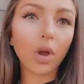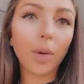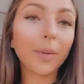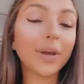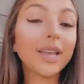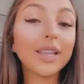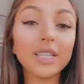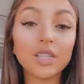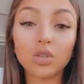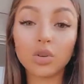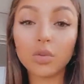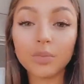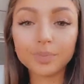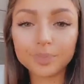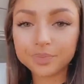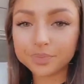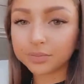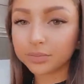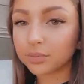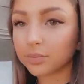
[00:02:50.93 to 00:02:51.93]
Après, il y a des gens
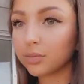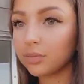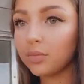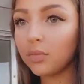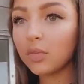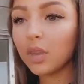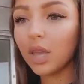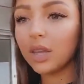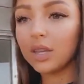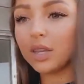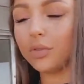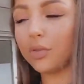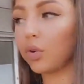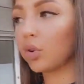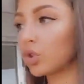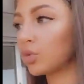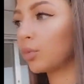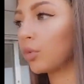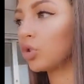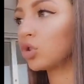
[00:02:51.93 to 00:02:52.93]
qui
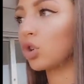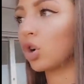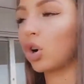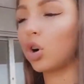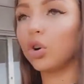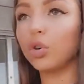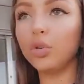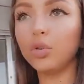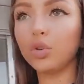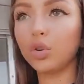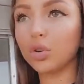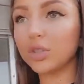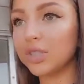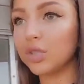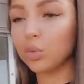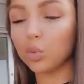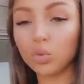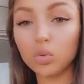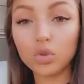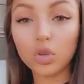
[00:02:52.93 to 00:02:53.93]
franchement, genre quand ils
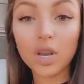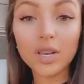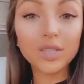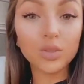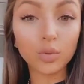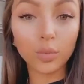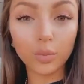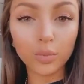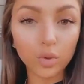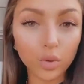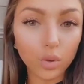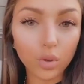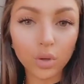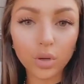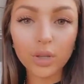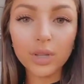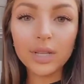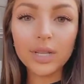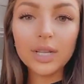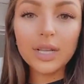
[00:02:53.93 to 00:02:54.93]
sont tout seuls, ils sont mieux.
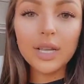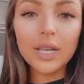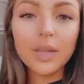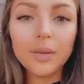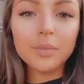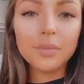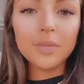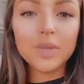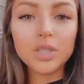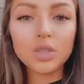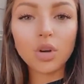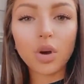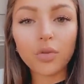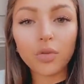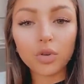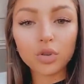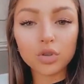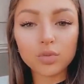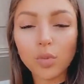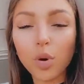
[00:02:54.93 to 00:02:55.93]
Mais genre
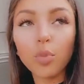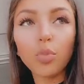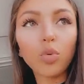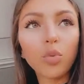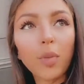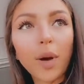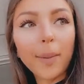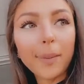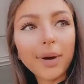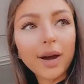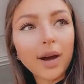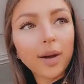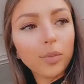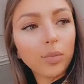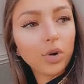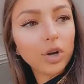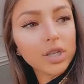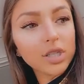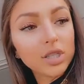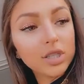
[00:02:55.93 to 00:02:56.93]
franchement, pour ma part à
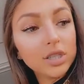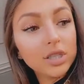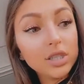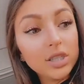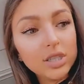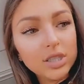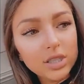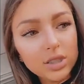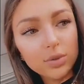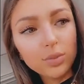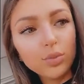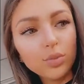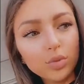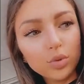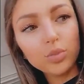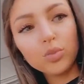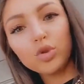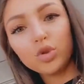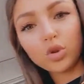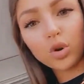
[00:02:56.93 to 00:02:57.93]
moi, je
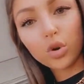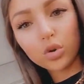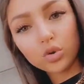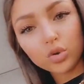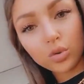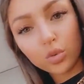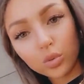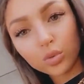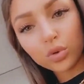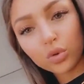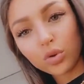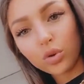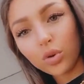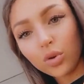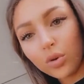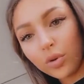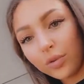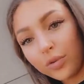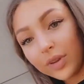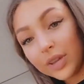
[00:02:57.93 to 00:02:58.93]
me suis rendu compte que
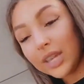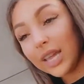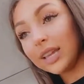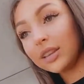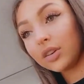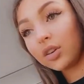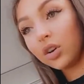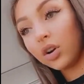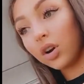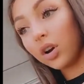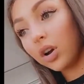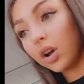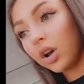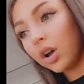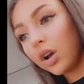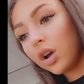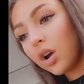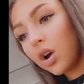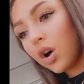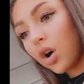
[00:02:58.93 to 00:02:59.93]
le fait d'être
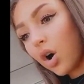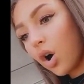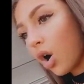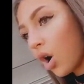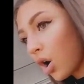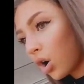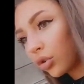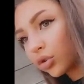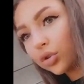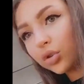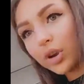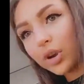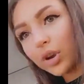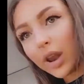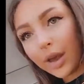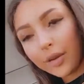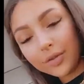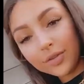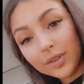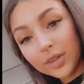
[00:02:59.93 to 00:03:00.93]
hors de
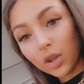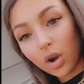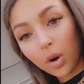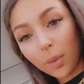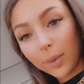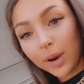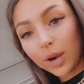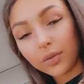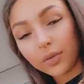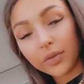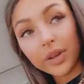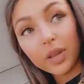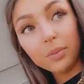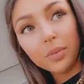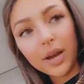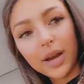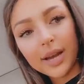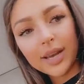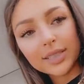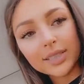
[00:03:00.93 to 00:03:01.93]
la vie normale,
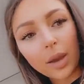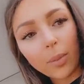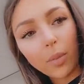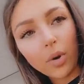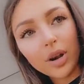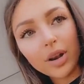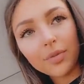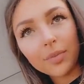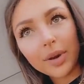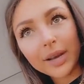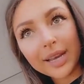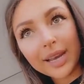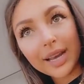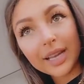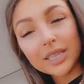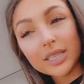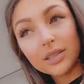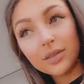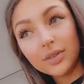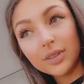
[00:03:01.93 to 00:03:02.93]
bah, ça m'enlève ma
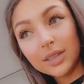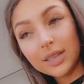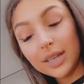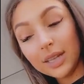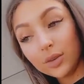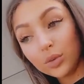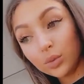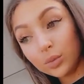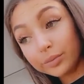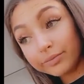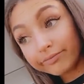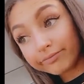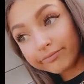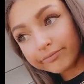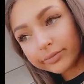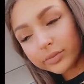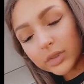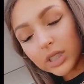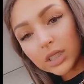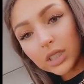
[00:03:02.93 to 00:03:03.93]
créativité et tout.
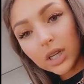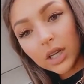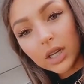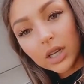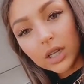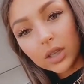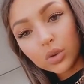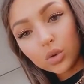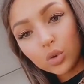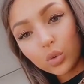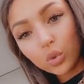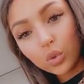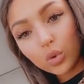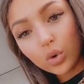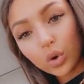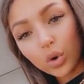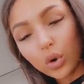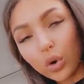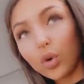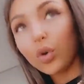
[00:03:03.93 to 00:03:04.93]

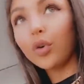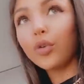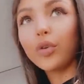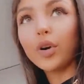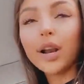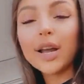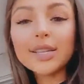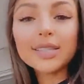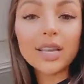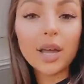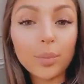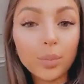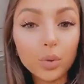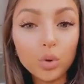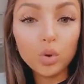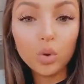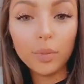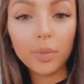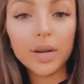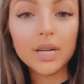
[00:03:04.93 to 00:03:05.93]
Donc euh, voilà, c'est un peu
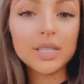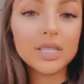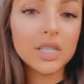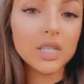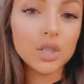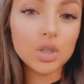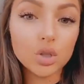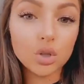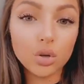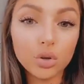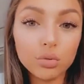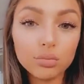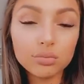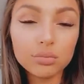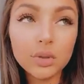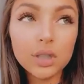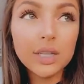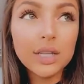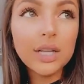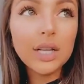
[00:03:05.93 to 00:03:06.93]
dommage, c'est chiant.
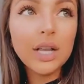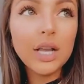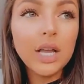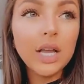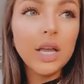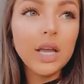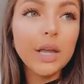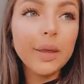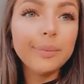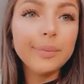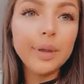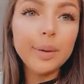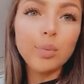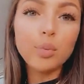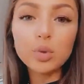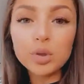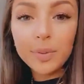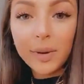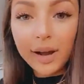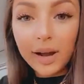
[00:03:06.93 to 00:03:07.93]
Mais
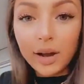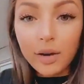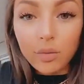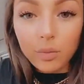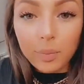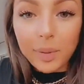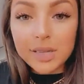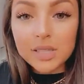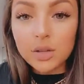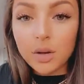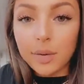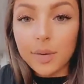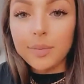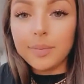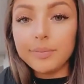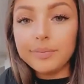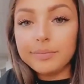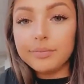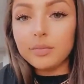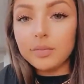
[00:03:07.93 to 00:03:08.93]
bon, c'est pas grave, on passe quand
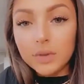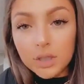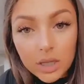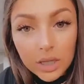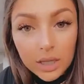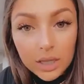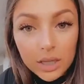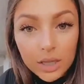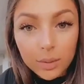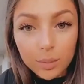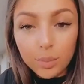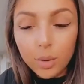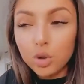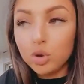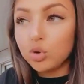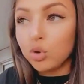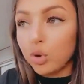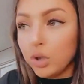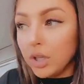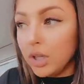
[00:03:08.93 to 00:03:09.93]
même des
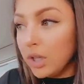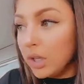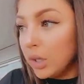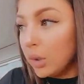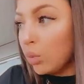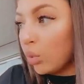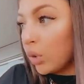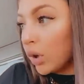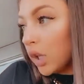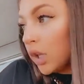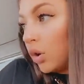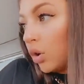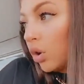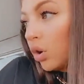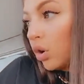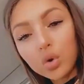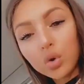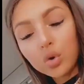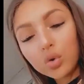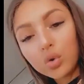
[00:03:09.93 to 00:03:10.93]
bonnes journées, on rigole.
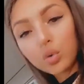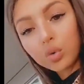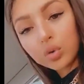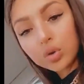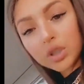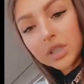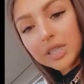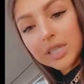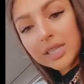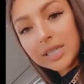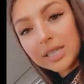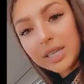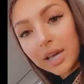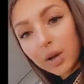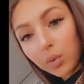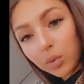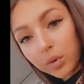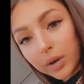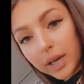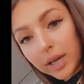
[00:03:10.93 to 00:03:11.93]
Donc je disais,
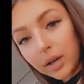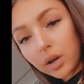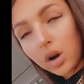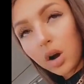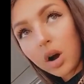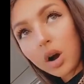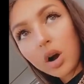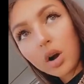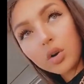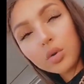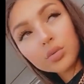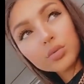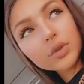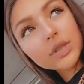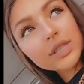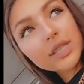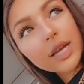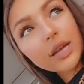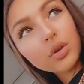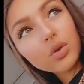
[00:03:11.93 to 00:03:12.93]
on rigole, on
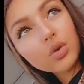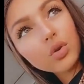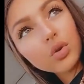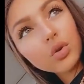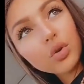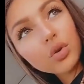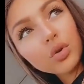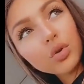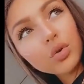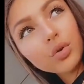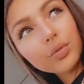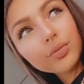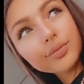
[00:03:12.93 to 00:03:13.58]
essaye de...